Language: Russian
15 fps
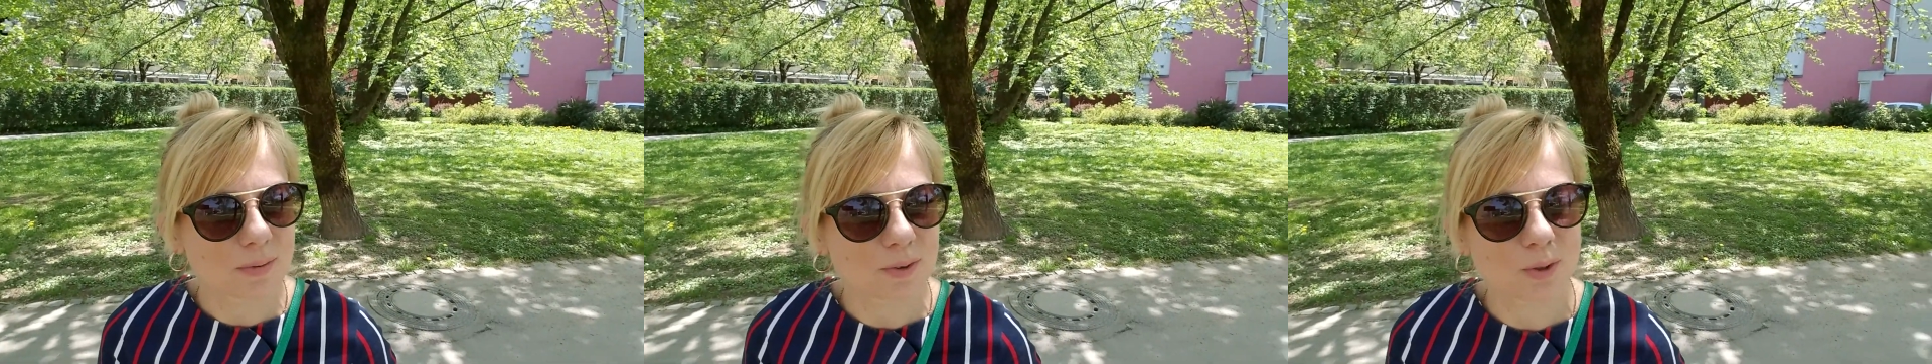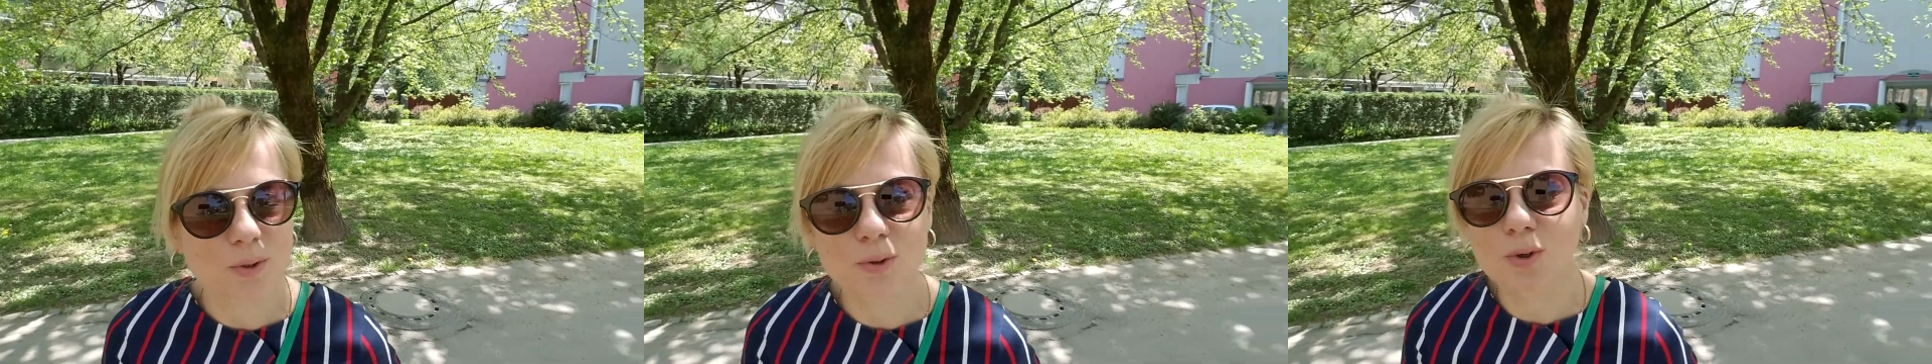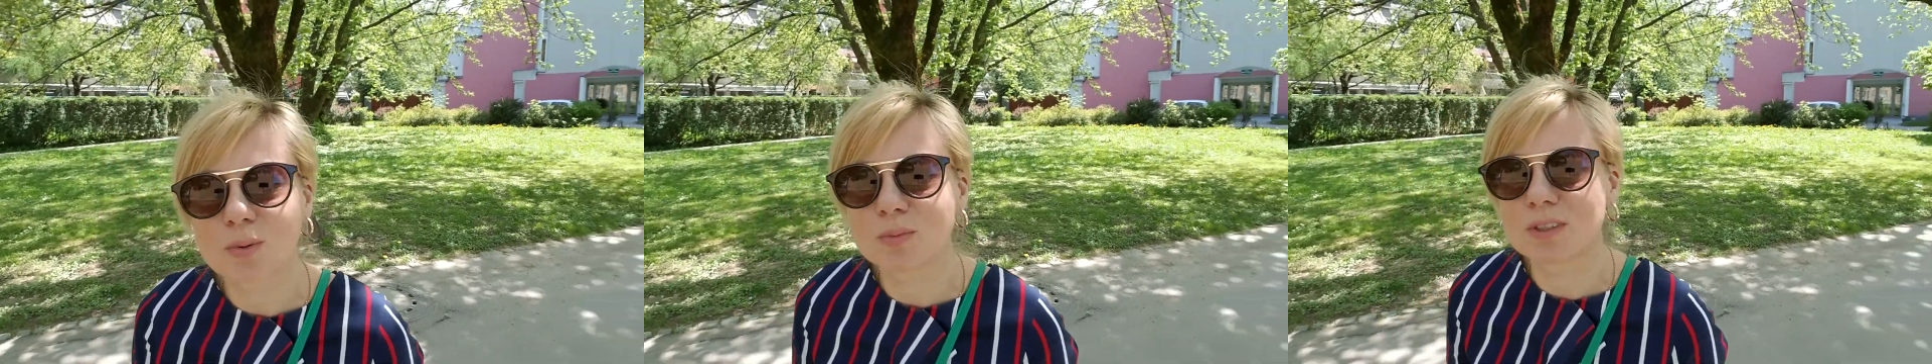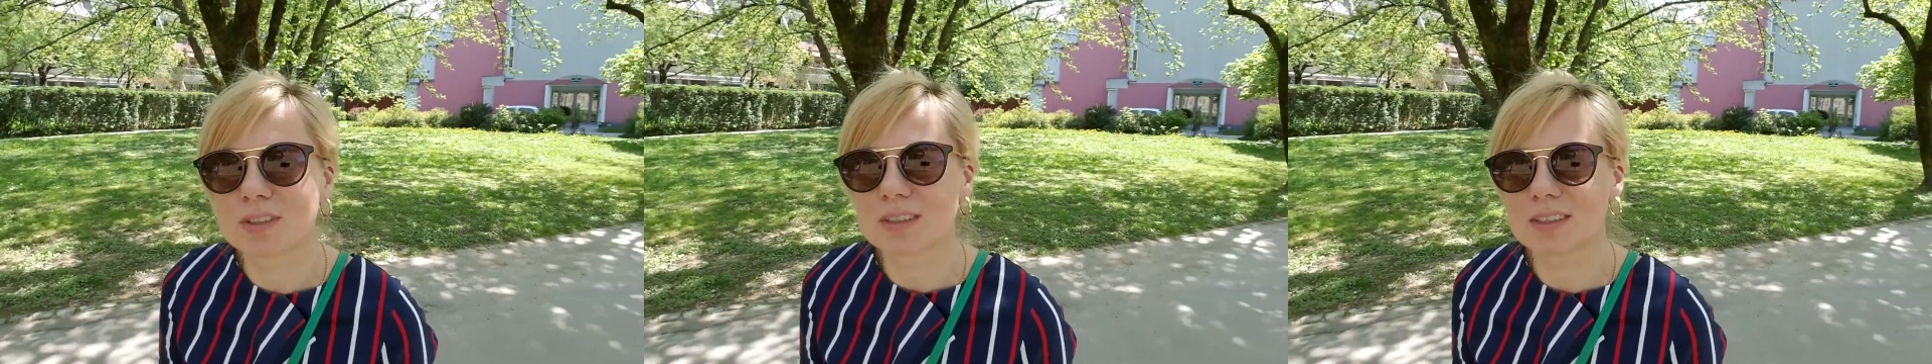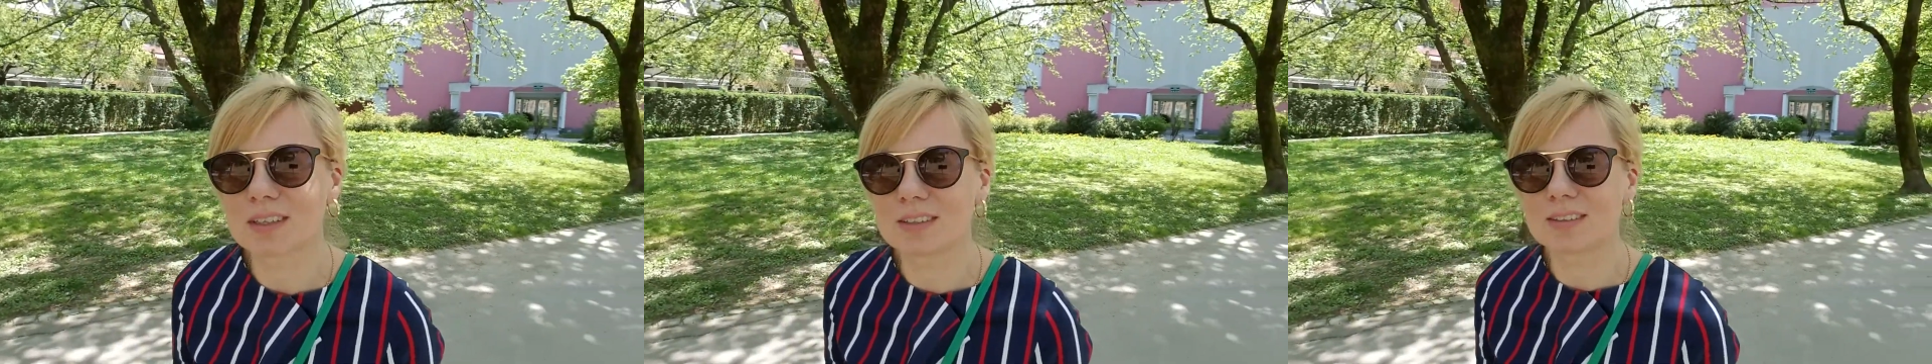второй
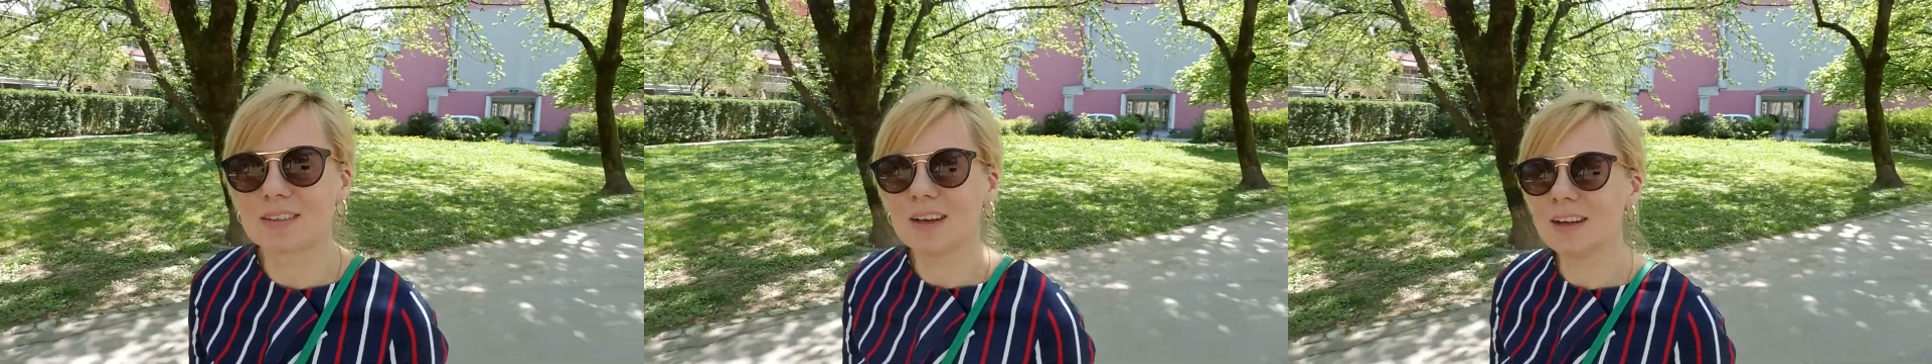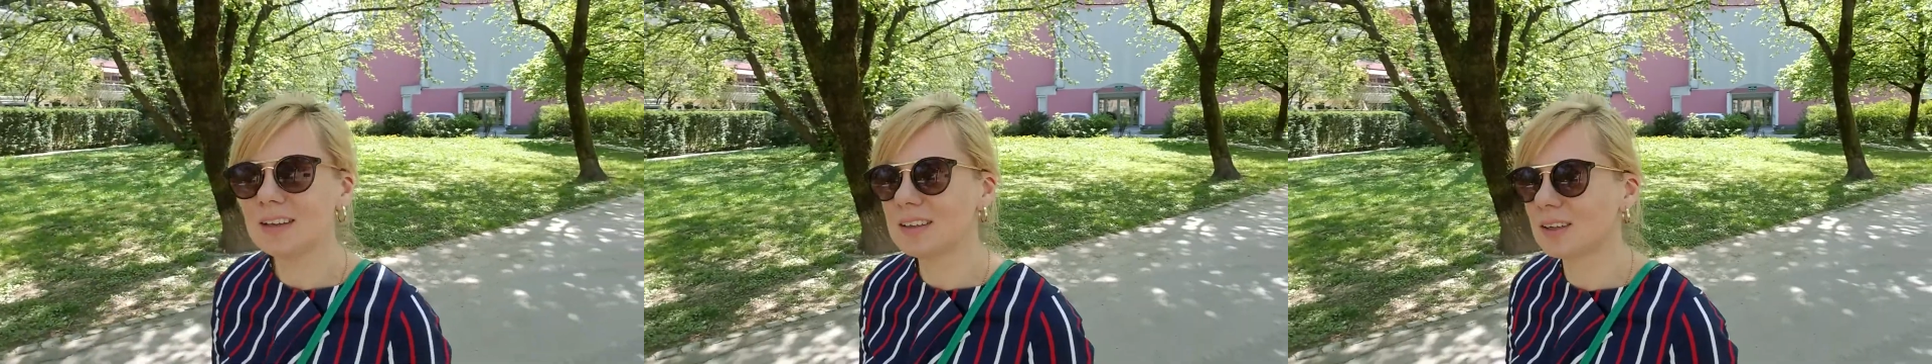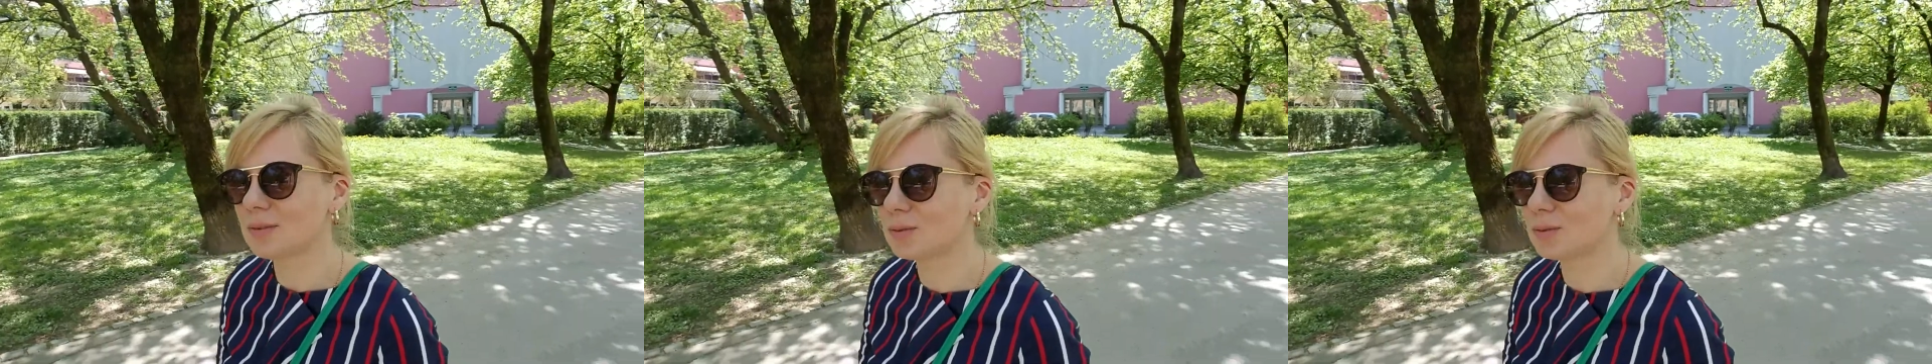комнате хозяйка,